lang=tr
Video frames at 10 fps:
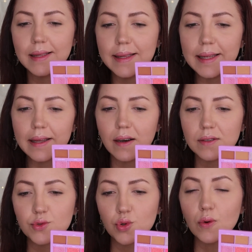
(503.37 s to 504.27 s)

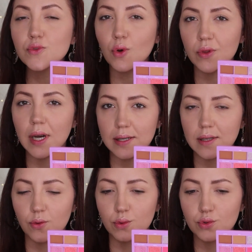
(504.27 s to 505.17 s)
lila, soft
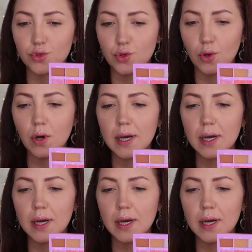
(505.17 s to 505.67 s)
tonlardan oluşuyor.